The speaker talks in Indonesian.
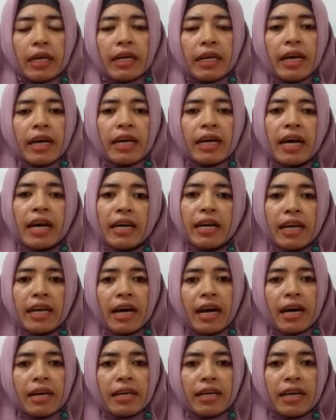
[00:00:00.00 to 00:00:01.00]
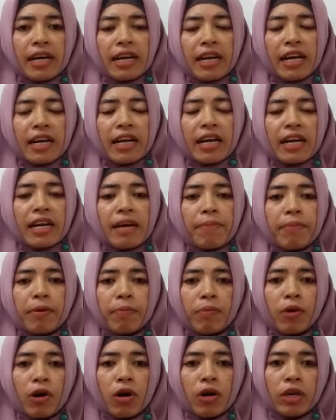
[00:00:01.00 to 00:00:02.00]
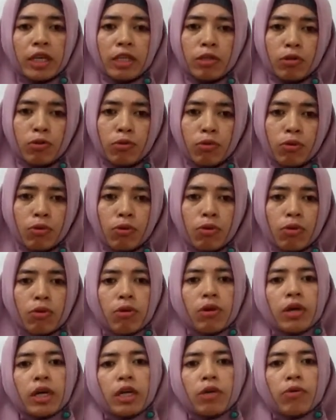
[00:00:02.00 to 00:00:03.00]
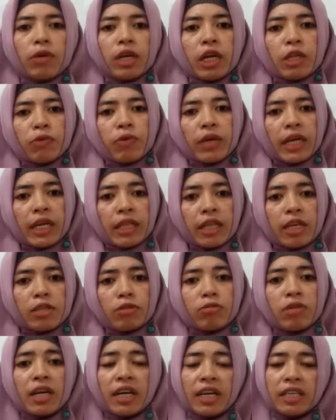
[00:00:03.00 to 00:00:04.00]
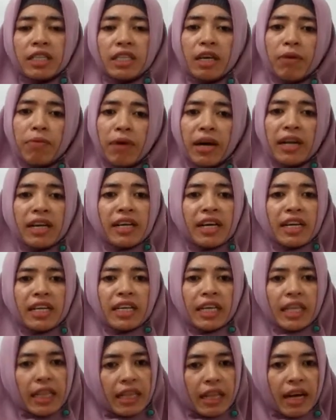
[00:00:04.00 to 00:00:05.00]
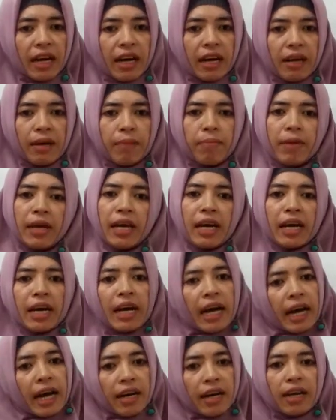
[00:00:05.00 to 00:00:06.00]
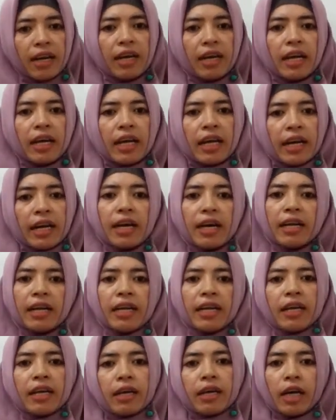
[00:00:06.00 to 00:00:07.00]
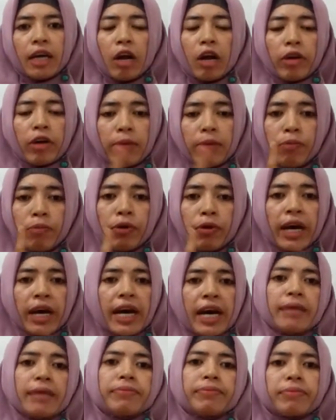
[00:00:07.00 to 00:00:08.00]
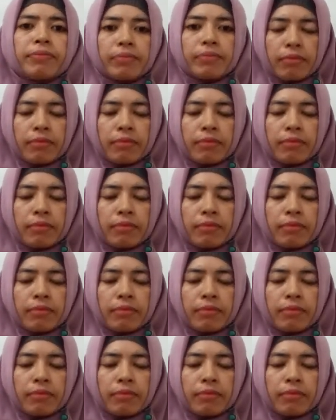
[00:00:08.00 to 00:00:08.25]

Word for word: dengan Anda, dengan anak-anak berbohong itu, kedua orang tua kita sudah kecewa dengan kita. Bayangkan, dari kalau ibu ya,